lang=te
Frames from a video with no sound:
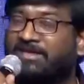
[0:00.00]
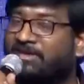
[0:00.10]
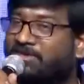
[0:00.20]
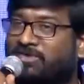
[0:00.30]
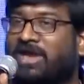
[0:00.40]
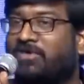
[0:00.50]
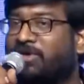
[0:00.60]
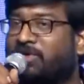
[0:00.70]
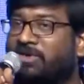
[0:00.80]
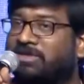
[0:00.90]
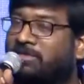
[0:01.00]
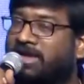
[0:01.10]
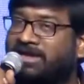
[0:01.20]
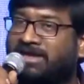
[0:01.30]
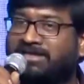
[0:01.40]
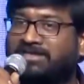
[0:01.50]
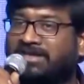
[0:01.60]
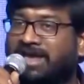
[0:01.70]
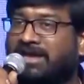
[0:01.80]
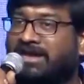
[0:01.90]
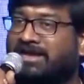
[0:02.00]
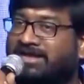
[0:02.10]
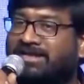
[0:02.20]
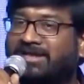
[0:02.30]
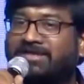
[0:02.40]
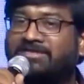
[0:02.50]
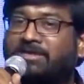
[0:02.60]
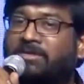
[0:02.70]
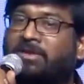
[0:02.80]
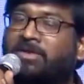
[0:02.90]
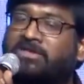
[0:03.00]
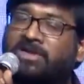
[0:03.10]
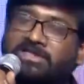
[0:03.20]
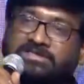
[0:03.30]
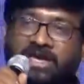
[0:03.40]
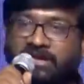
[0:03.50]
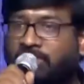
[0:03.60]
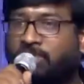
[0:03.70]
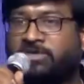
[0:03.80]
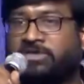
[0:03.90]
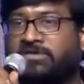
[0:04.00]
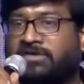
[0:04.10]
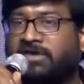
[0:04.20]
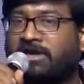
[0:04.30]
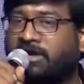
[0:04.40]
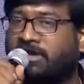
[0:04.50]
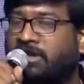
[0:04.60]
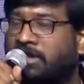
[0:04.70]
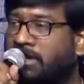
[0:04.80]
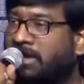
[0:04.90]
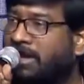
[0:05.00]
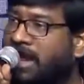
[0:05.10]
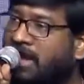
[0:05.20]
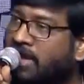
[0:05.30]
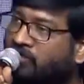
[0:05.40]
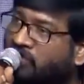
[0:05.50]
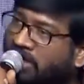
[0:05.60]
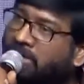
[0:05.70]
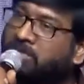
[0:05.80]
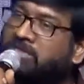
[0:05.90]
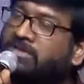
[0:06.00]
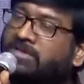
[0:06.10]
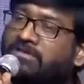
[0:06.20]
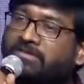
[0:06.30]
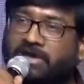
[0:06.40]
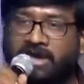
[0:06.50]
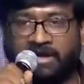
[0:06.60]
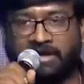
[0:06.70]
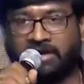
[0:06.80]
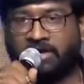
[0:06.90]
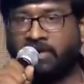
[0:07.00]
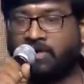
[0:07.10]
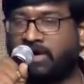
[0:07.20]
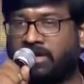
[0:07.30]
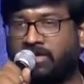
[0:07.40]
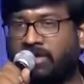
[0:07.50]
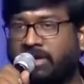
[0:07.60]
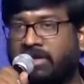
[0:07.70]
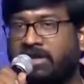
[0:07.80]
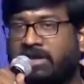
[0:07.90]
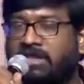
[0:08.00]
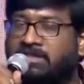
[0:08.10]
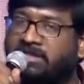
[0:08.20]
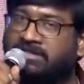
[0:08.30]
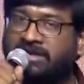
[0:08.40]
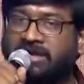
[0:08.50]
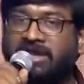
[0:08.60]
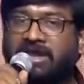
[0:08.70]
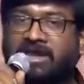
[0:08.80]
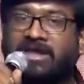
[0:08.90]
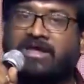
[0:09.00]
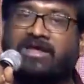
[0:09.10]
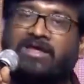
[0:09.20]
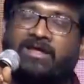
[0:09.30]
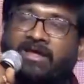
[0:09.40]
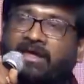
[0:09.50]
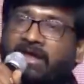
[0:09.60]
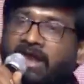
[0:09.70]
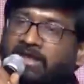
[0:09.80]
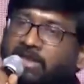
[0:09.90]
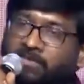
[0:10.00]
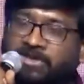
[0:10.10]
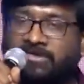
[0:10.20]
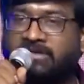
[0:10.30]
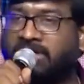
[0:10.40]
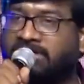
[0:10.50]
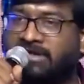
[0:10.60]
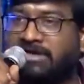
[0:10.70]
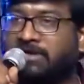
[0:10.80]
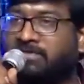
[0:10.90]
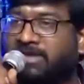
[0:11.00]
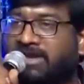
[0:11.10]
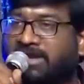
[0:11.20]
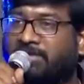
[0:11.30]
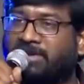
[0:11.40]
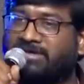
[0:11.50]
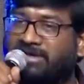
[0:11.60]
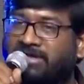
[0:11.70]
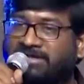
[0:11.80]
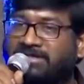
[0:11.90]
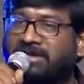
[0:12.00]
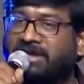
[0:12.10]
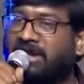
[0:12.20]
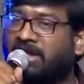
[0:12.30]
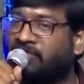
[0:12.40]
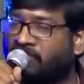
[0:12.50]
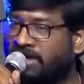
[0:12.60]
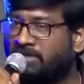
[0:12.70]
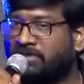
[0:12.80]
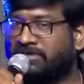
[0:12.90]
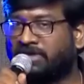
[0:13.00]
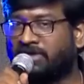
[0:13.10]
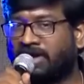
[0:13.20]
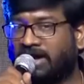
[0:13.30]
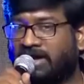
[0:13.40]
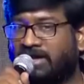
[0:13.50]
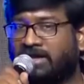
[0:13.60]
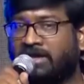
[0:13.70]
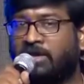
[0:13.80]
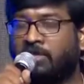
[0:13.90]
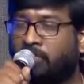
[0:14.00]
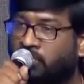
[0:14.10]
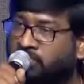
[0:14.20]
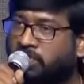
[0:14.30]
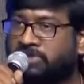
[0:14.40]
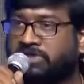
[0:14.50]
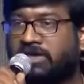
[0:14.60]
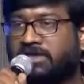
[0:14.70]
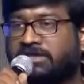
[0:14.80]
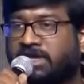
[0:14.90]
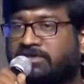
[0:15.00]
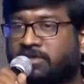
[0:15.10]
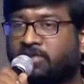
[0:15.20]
సో ఆయన వర్క్ గురించి మాట్లాడే అంత స్థాయి నాకు లేదు కానీ ఈ సినిమాలో మాత్రం ఆయన చాలా సపోర్ట్ చేశారండి అంటే నాకు ఆ ఫ్రీడమ్ ఇచ్చారు ఎడిట్లో కానీ అందులో కానీ నేను ఏది చేసినా కానీ ఆయన అంటే తప్పు చేస్తే ఖచ్చితంగా చెప్తారు ఆయన బట్ ఏది చేసినా కానీ నాకు ఆ ఫ్రీడమ్ ఇచ్చారు అండ్ పోస్ట్ ప్రొడక్షన్లో నాకు చాలా సపోర్ట్